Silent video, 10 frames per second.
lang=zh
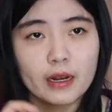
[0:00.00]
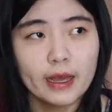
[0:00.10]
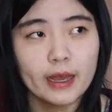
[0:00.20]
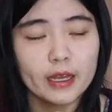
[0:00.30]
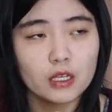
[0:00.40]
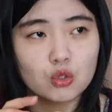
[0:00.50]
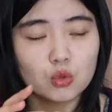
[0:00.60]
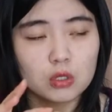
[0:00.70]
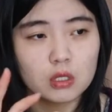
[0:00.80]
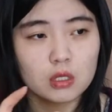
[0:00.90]
来
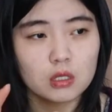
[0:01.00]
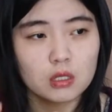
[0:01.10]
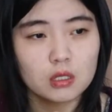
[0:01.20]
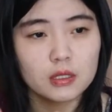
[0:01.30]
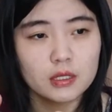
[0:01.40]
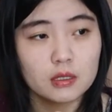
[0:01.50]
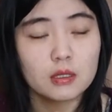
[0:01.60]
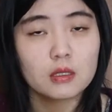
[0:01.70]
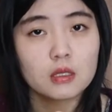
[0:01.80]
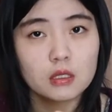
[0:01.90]
做成一个洗
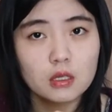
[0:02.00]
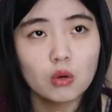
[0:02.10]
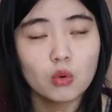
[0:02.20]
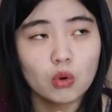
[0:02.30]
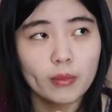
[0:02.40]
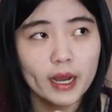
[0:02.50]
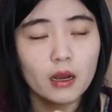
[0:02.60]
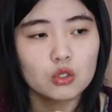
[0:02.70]
洁精的效果吧。